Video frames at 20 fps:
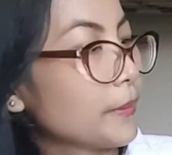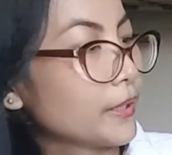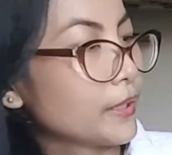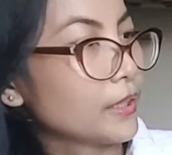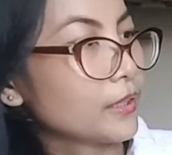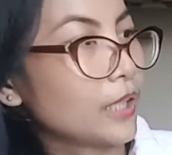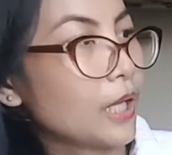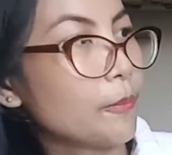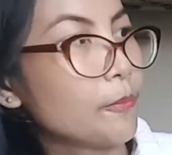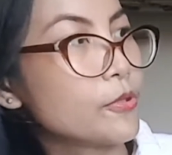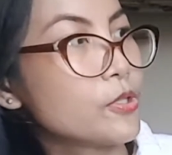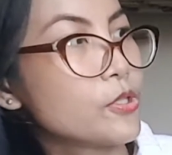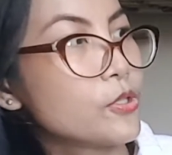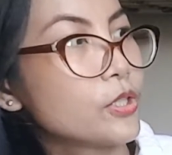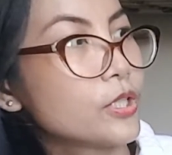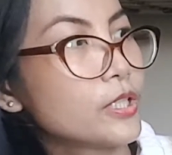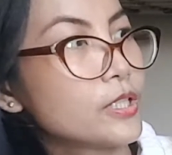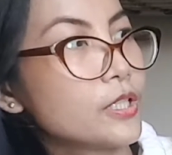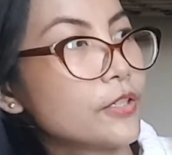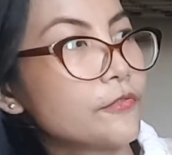pag natapos
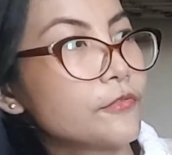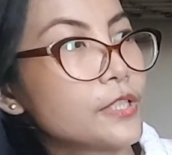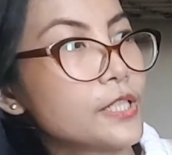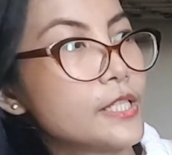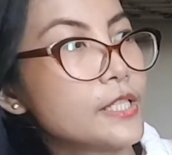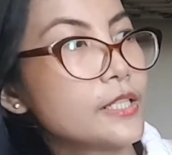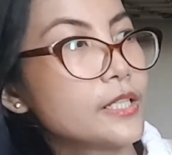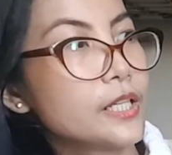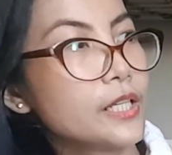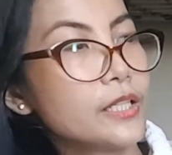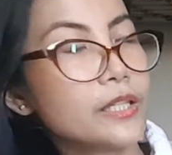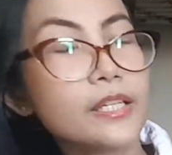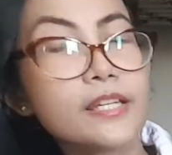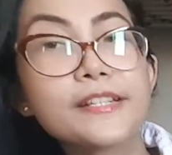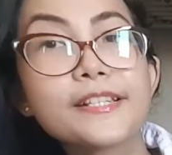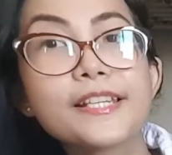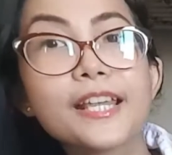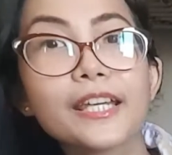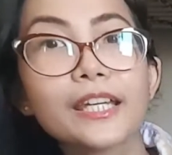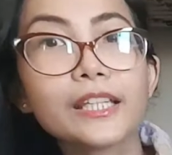nyo na sa first
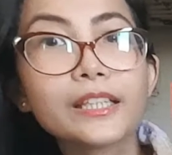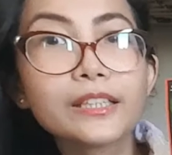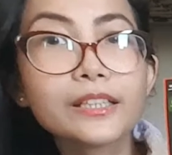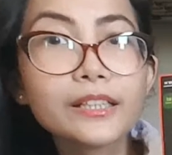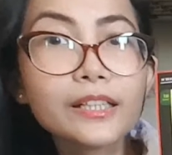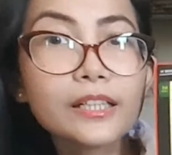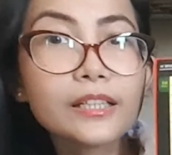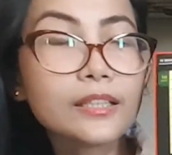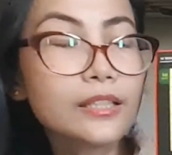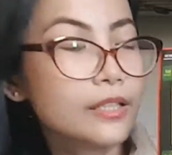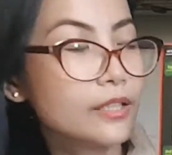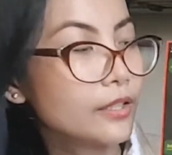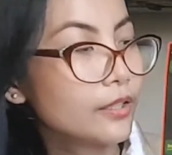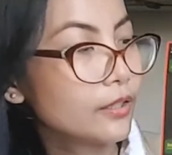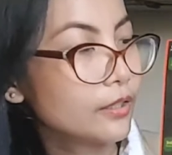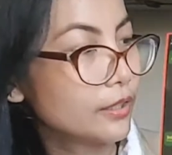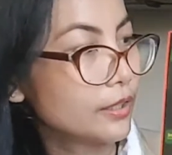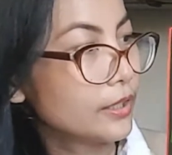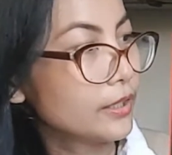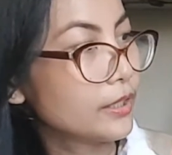grading, second grading,
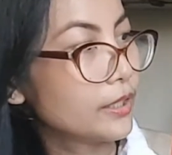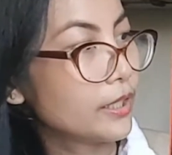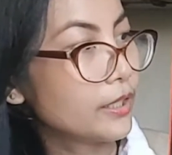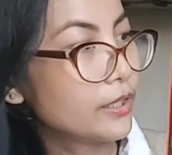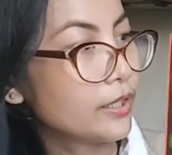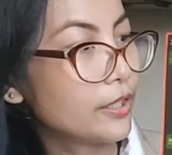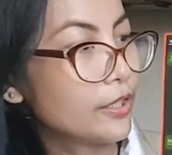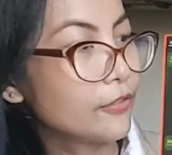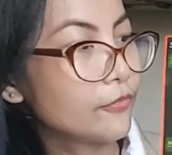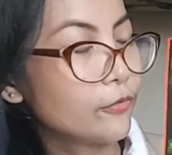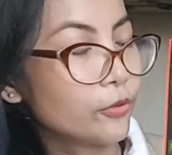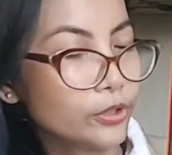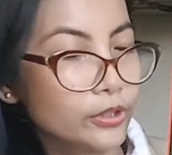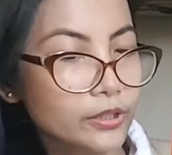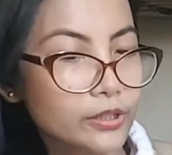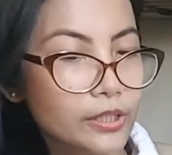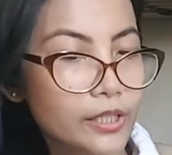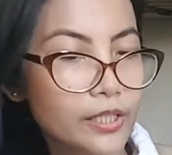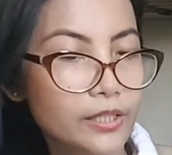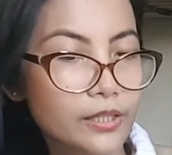third grading, and
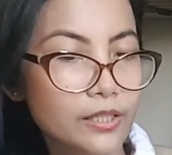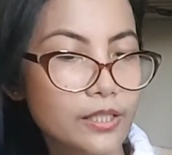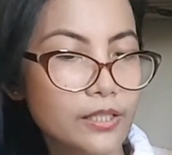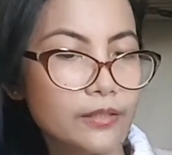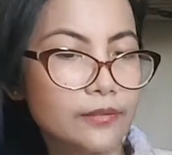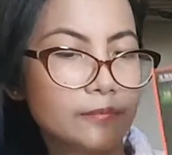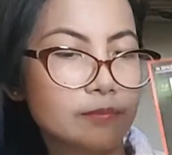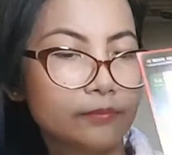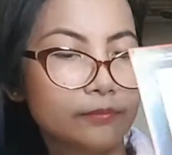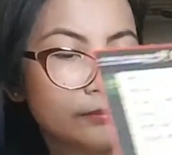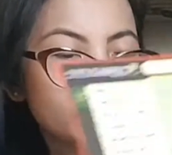fourth grading.